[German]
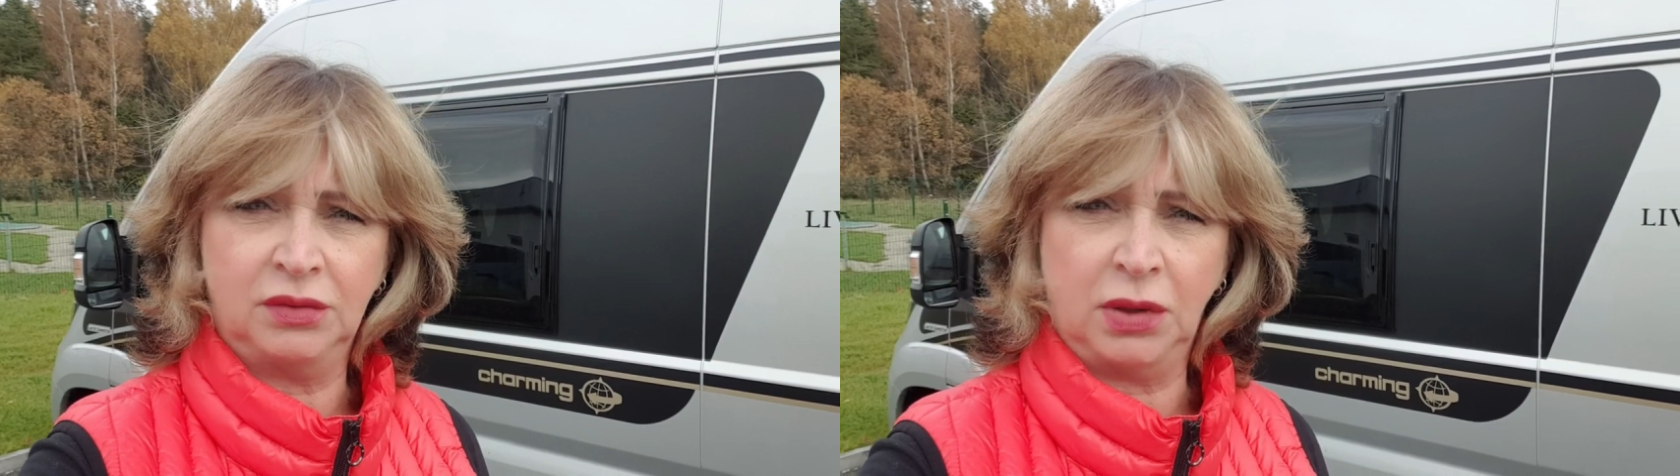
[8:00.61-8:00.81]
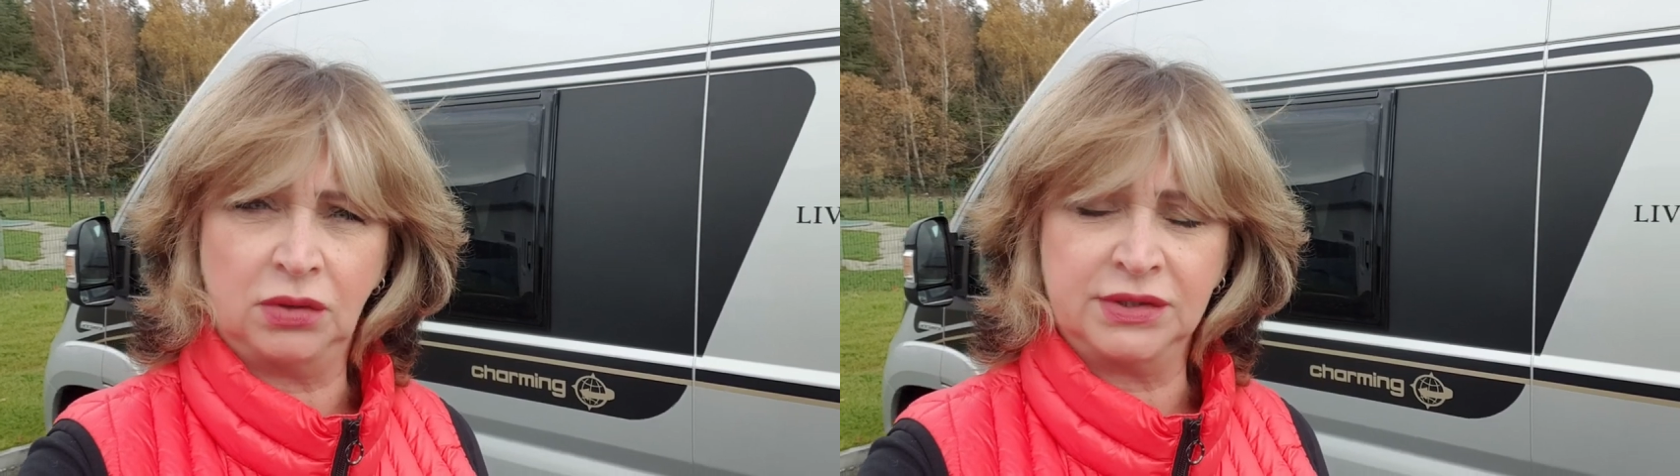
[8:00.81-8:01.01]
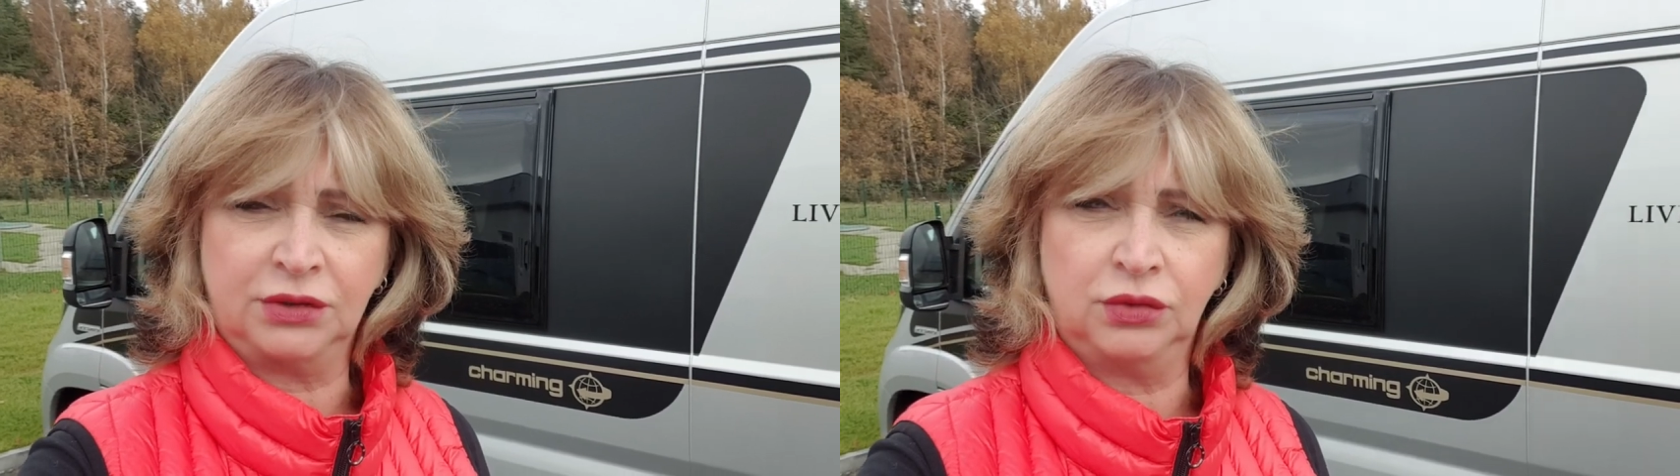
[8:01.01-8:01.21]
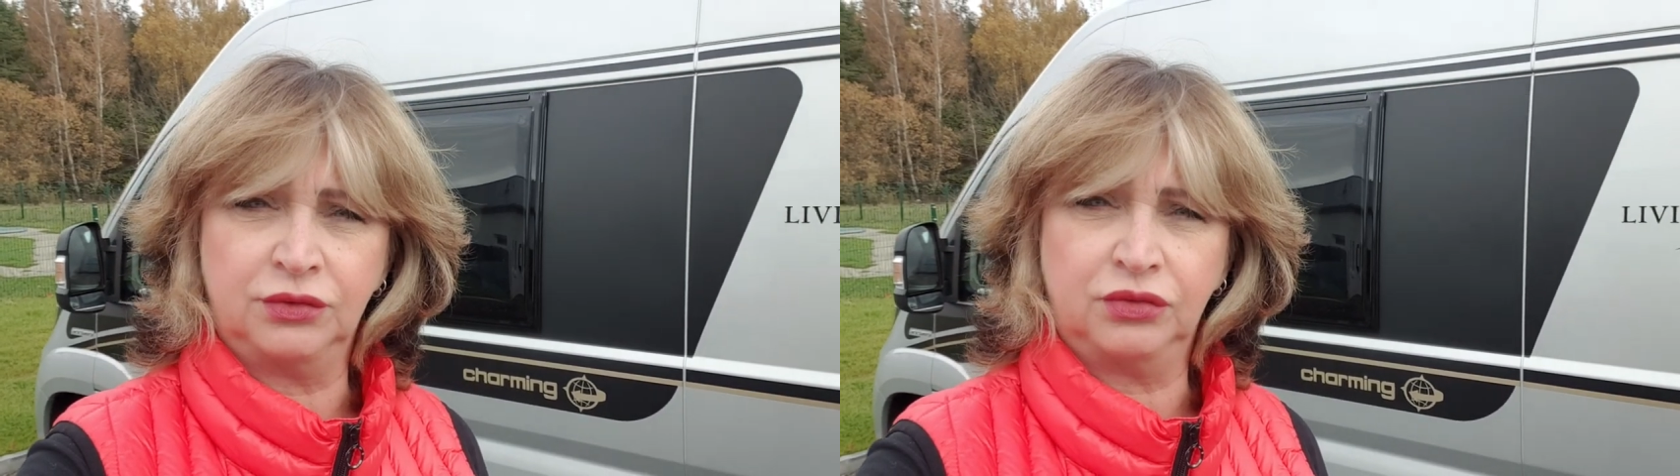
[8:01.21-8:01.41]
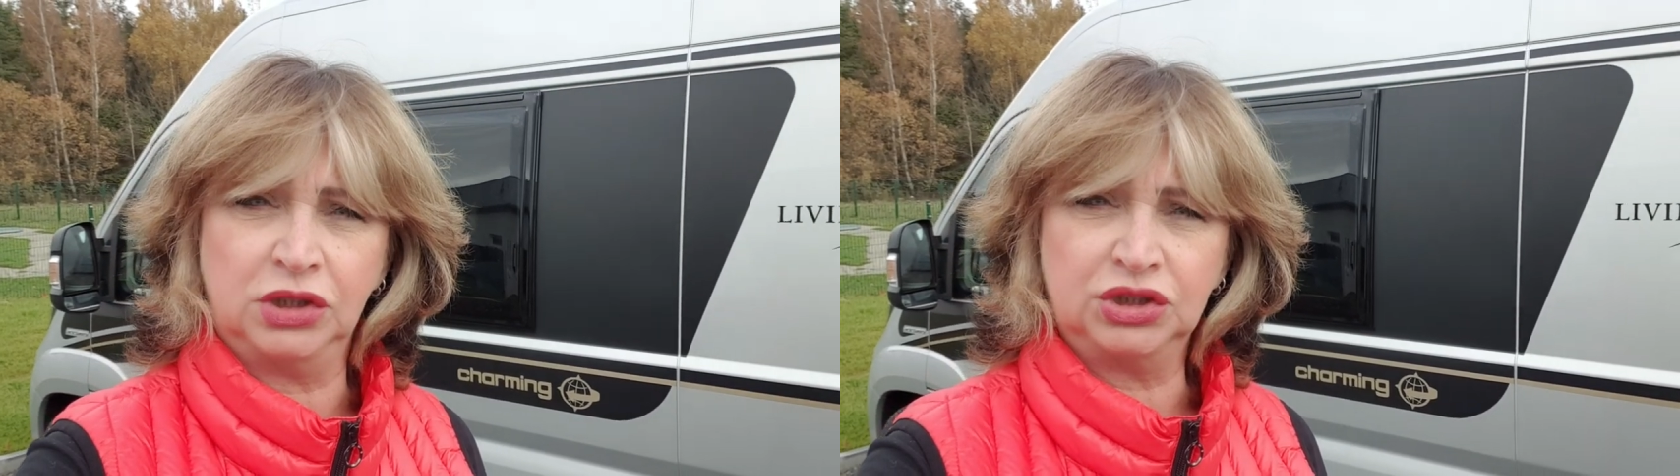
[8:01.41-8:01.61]
will mal unseren
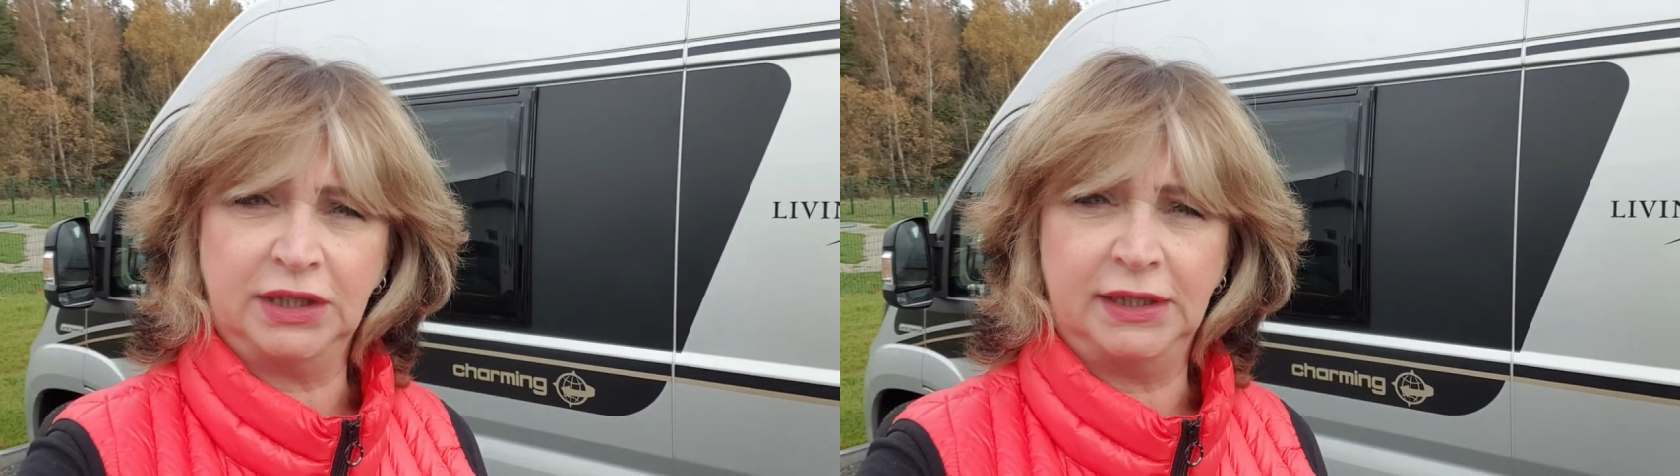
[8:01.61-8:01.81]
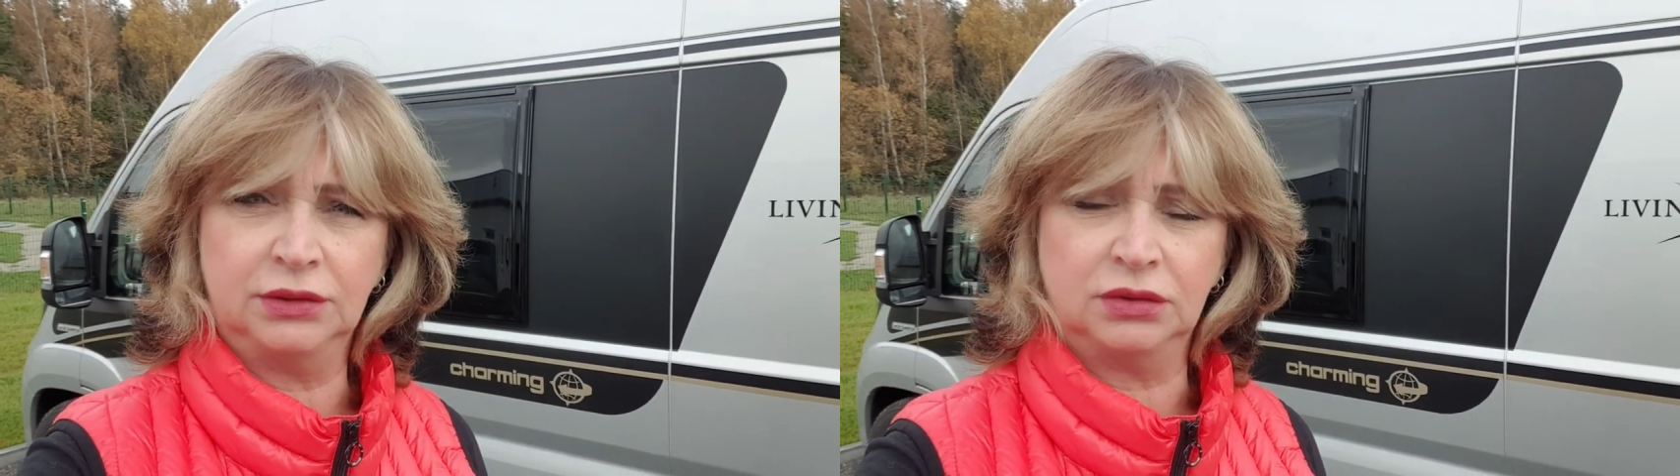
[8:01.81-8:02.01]
Hund vorstellen